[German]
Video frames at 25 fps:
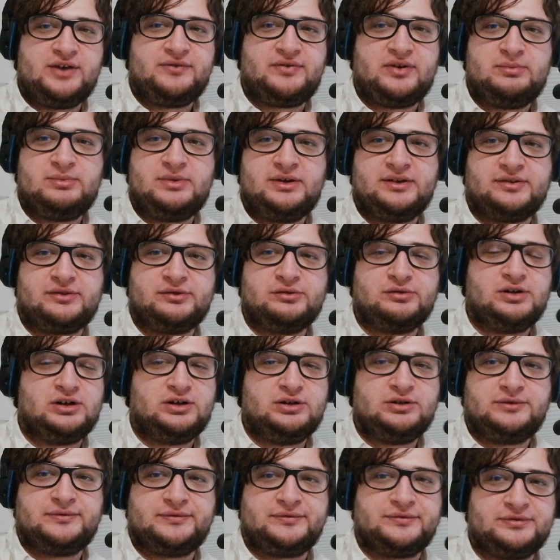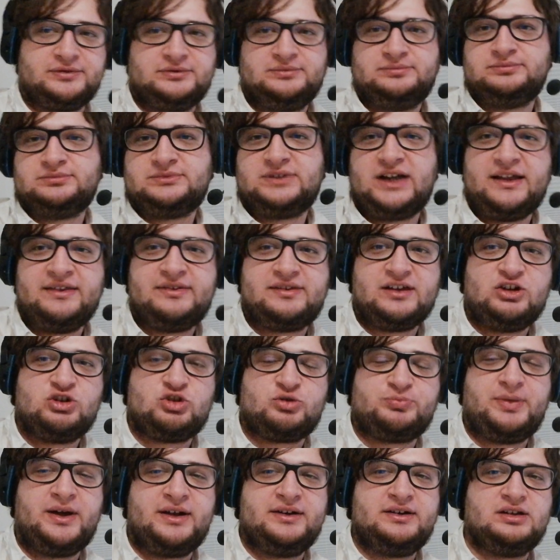Einfach mal so auf ganz
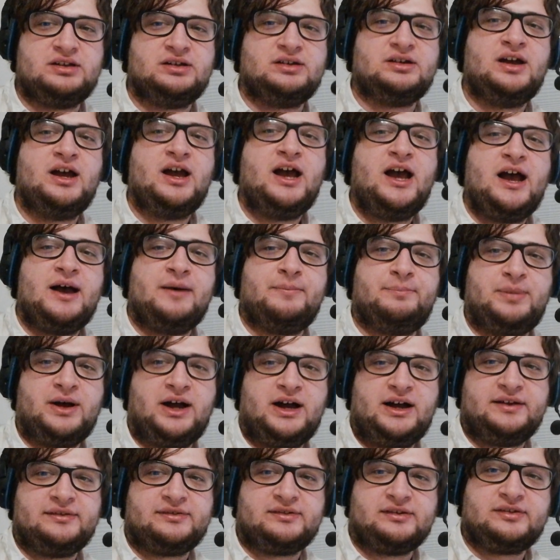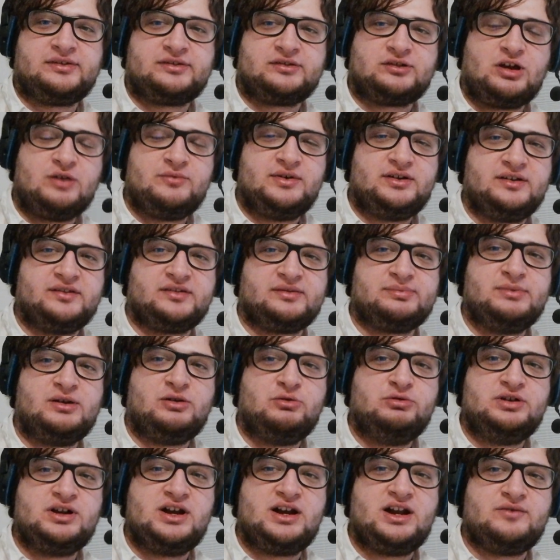entspannte Basis können wir das mal
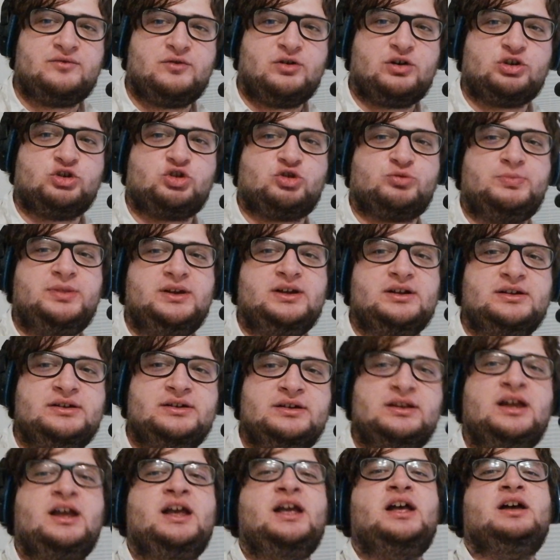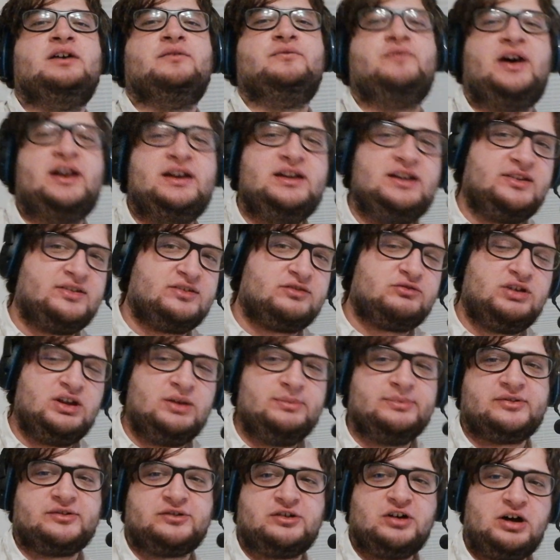unter der Woche spielen. Wann die
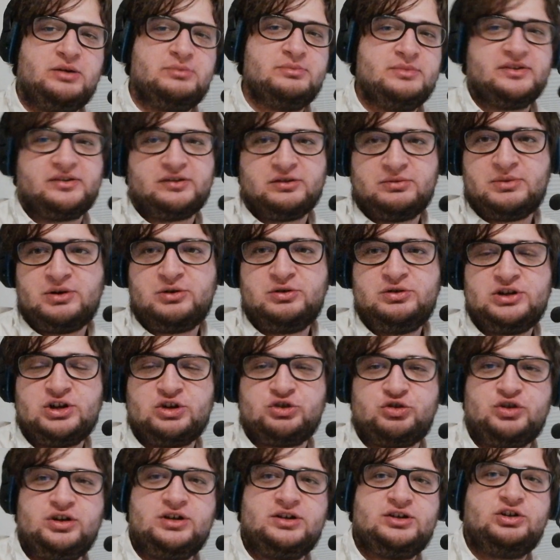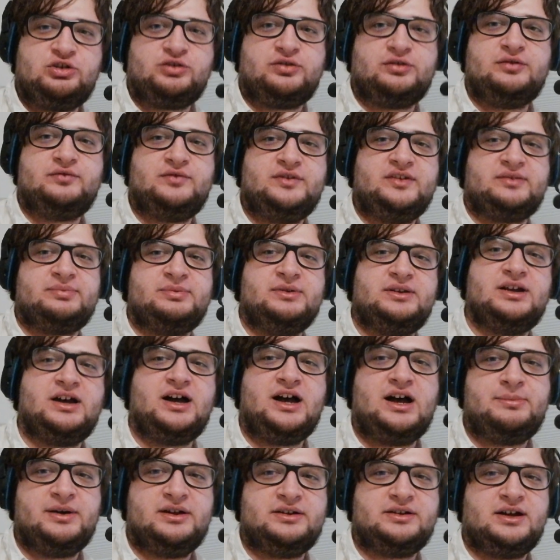Streams kommen, ist immer unterschiedlich, so wie es mit der
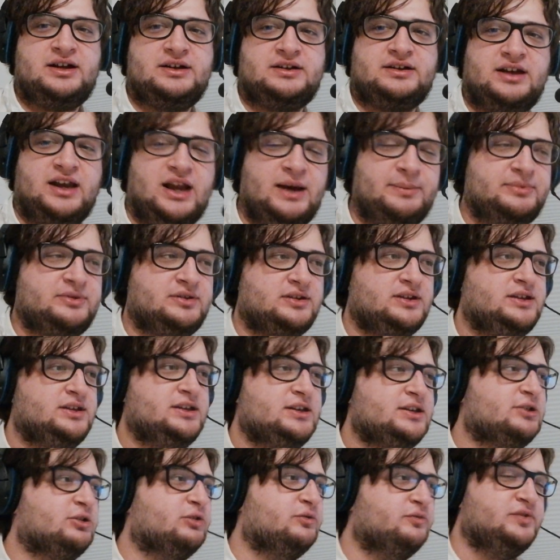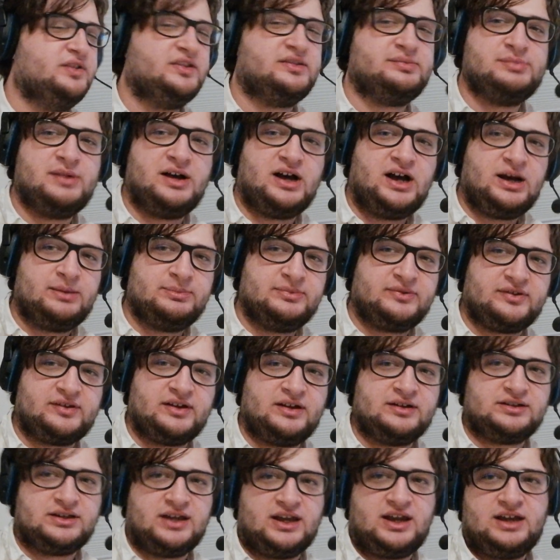Arbeit halt klappt und wie es mir abends
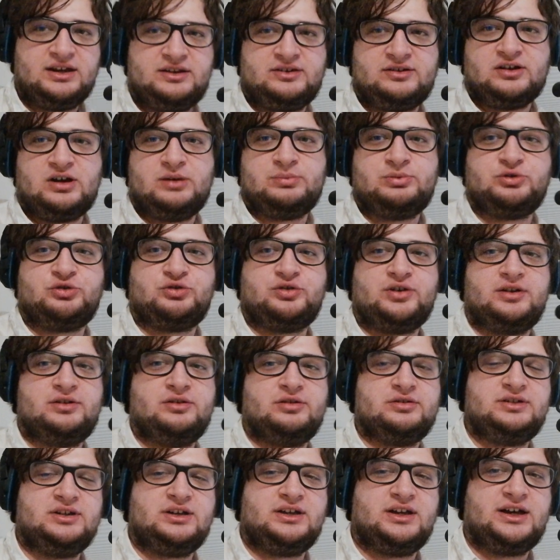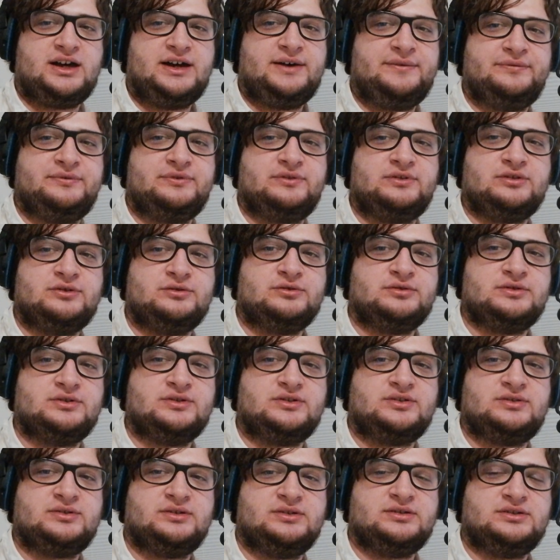dann geht, ob ich da noch die Kraft
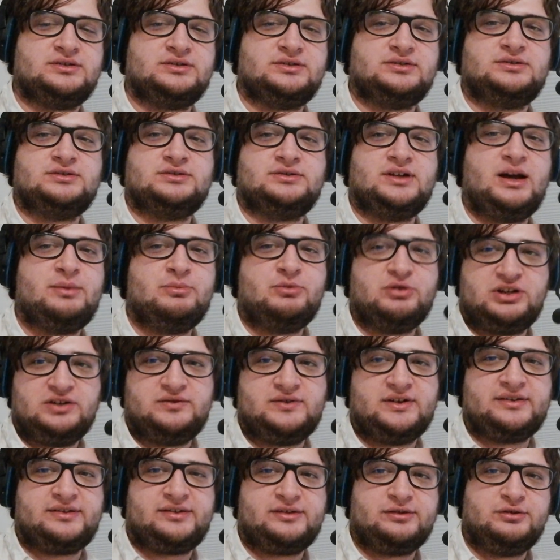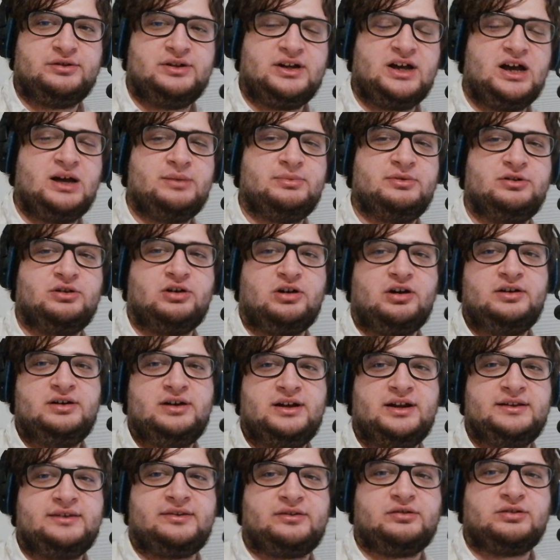und äh, ja, Motivation habe, noch
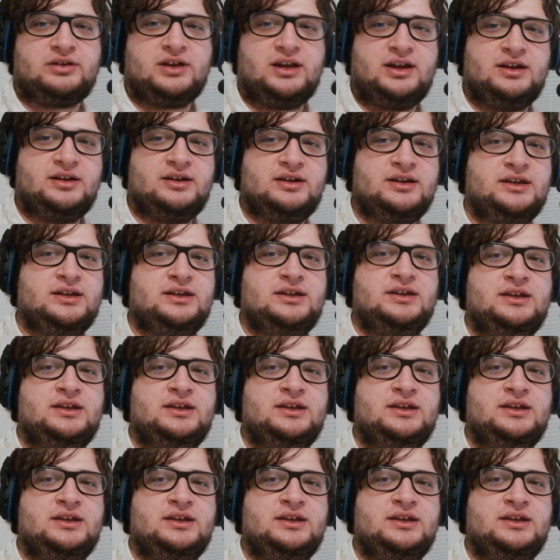online zu gehen.